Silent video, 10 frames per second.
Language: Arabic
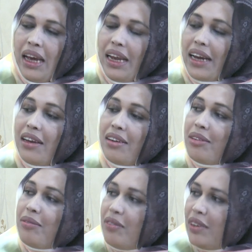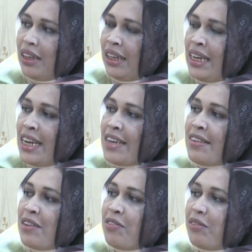لكن
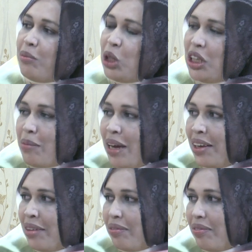للاسف مجتمعنا